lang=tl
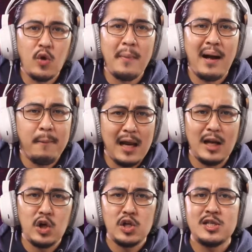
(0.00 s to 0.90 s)
mga
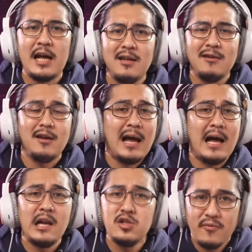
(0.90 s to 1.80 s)
bladers natin na
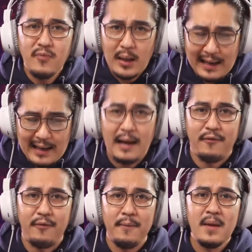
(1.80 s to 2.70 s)
knowledgeable enough
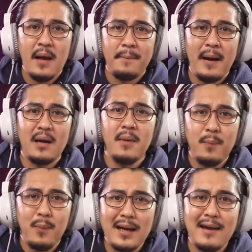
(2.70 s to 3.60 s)
para
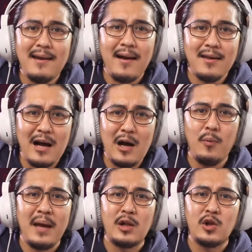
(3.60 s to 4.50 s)
magbigay ng kanyang
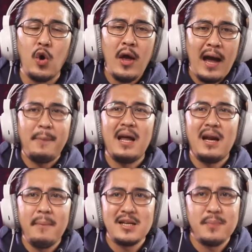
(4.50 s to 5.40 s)
komento para
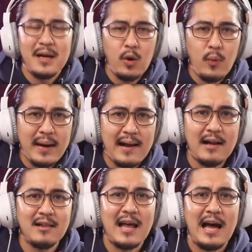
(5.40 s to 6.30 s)
mas
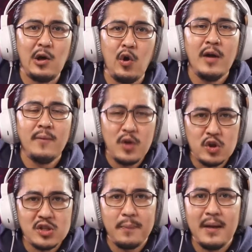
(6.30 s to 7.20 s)
maliwanagan tayo
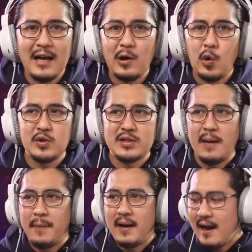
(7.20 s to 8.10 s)
dito sa
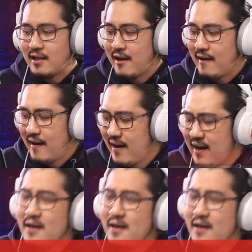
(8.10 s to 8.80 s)
pinag-uusapan natin, ha?